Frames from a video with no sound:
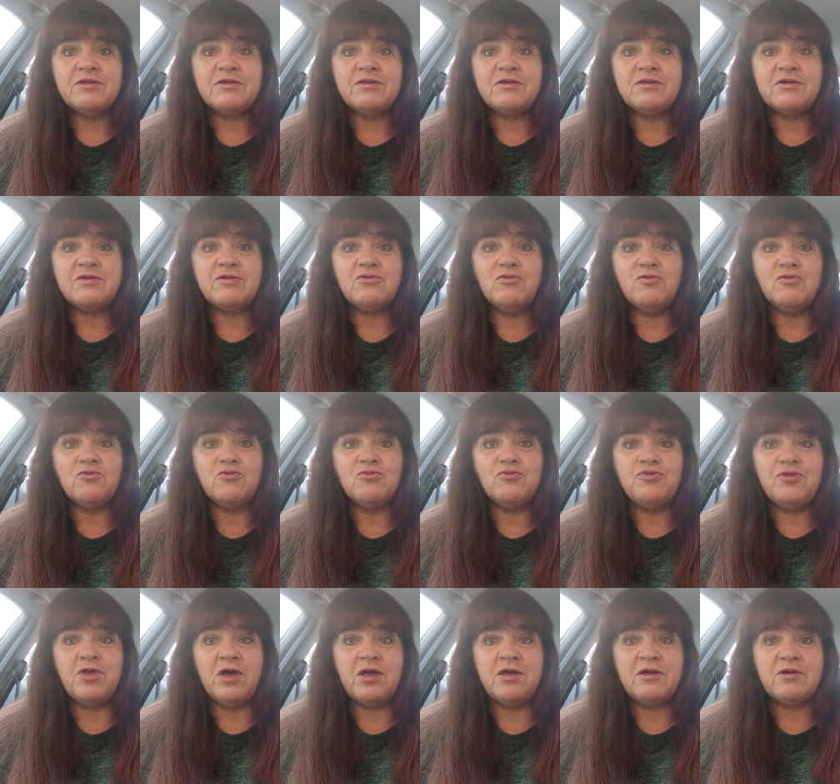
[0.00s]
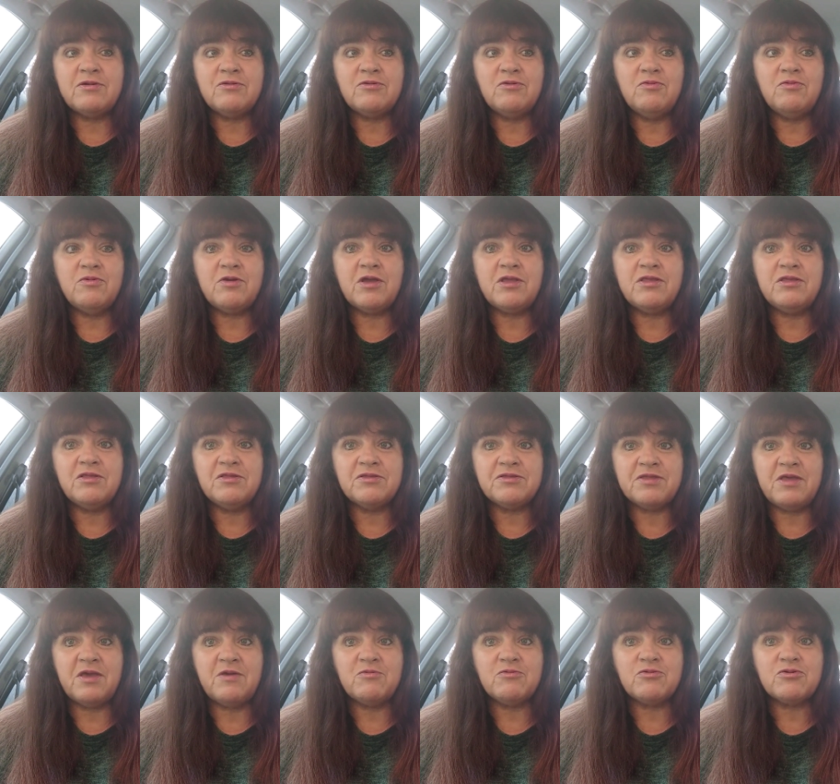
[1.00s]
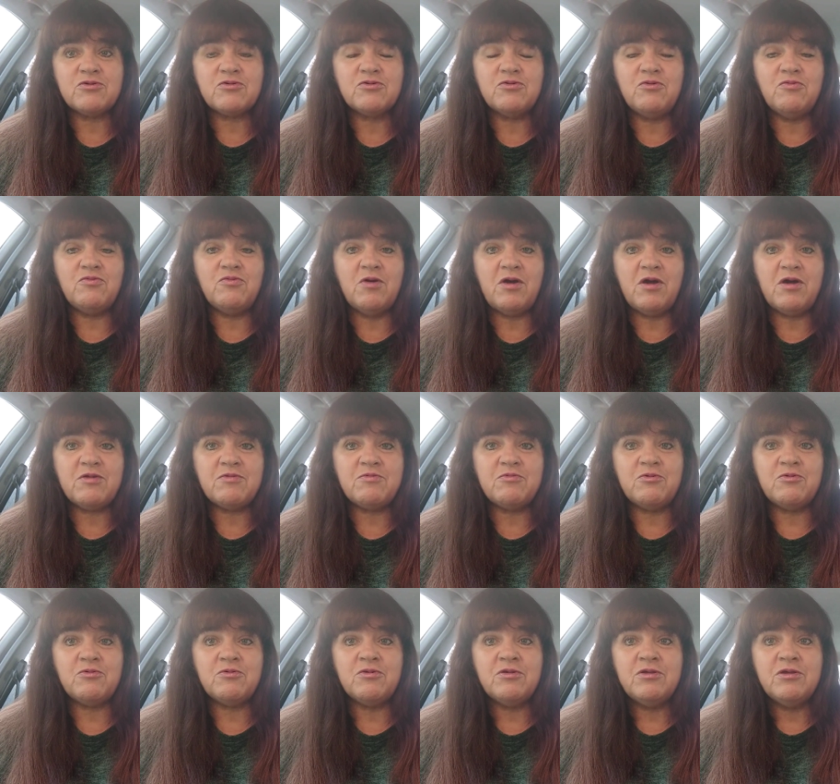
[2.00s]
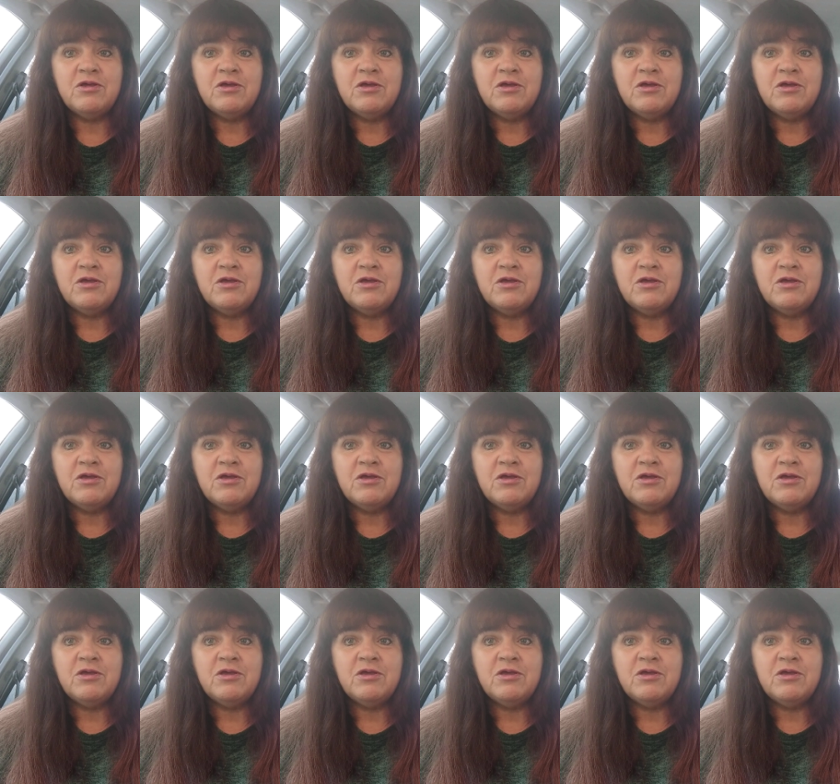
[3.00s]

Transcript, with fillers: э, кто куда, кто выходил замуж, кто в армию.